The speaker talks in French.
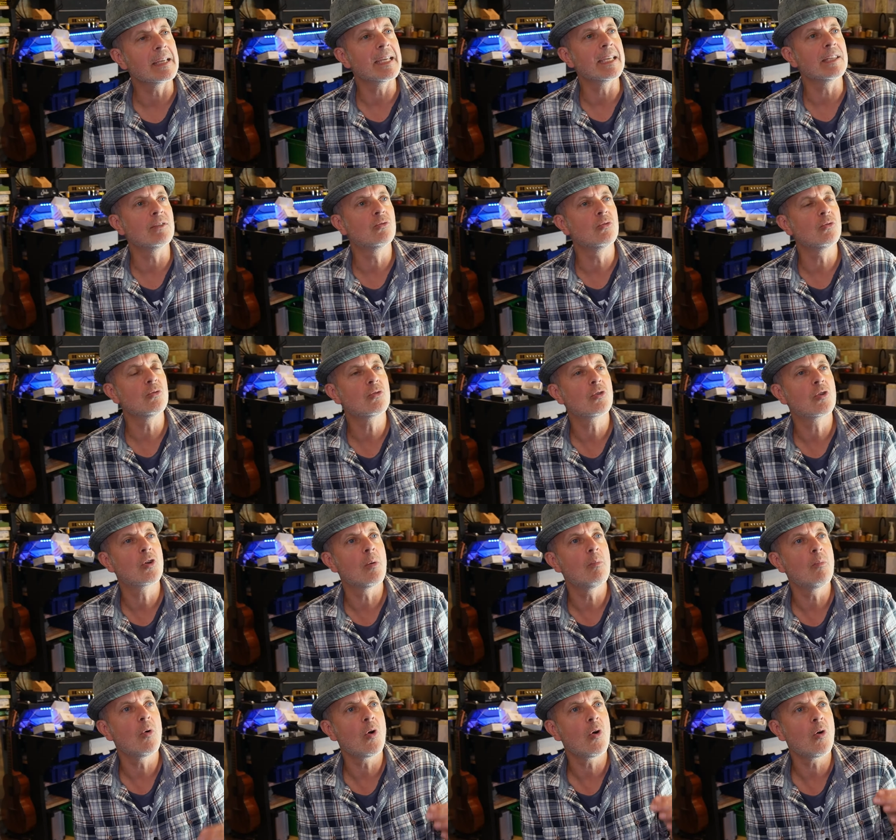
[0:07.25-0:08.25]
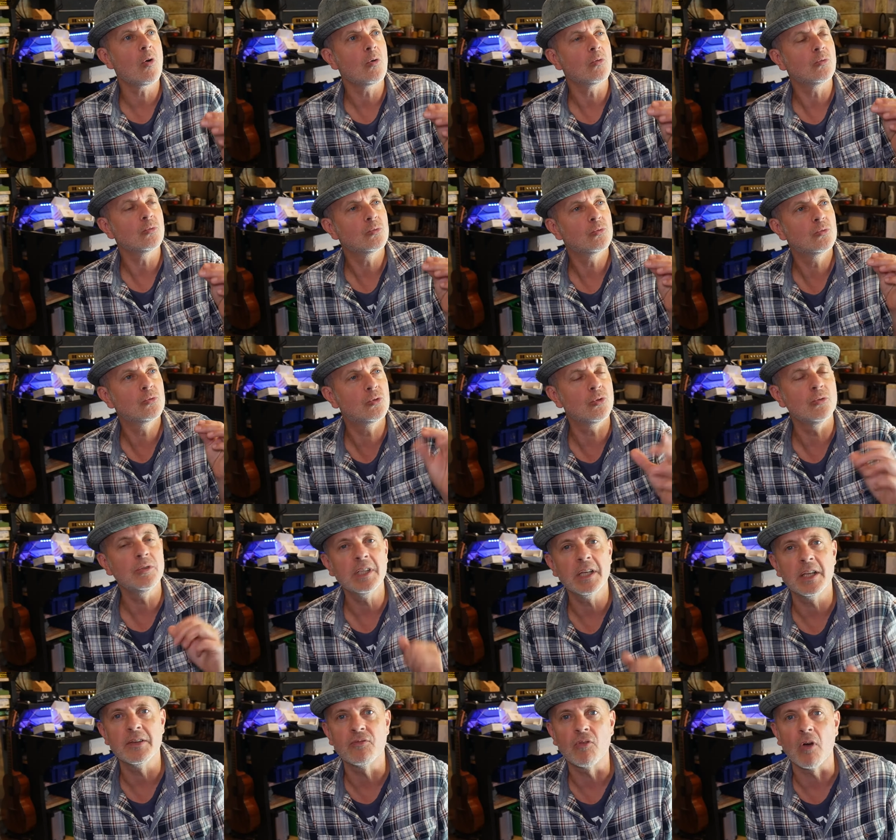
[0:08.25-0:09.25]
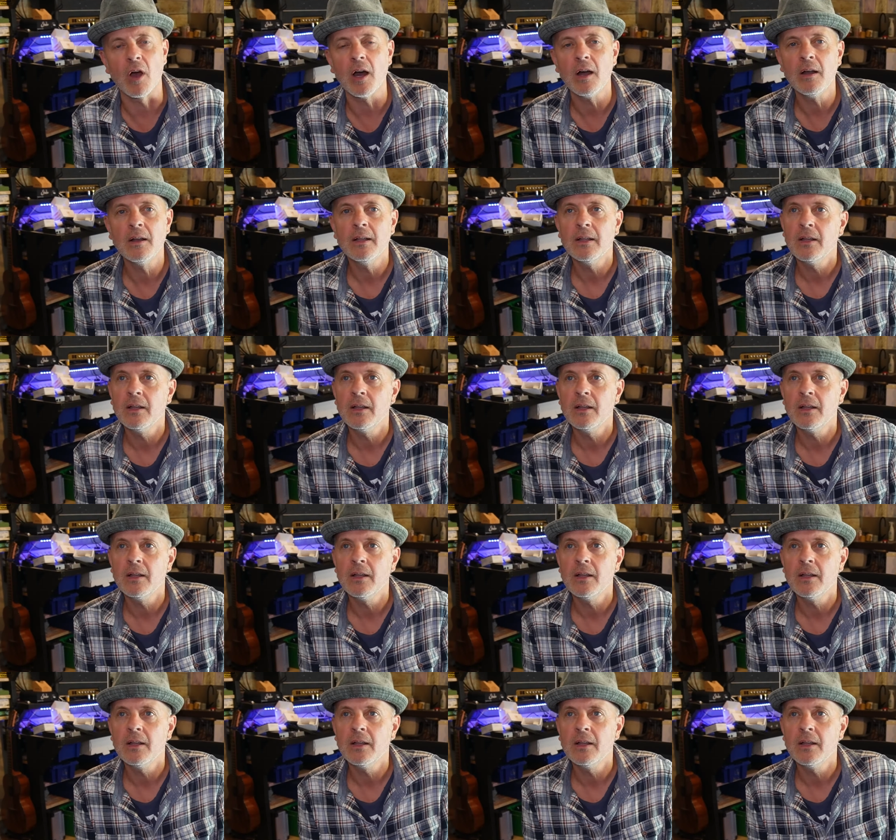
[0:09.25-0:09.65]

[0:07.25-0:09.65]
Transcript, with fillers: et de comment tuner les voix.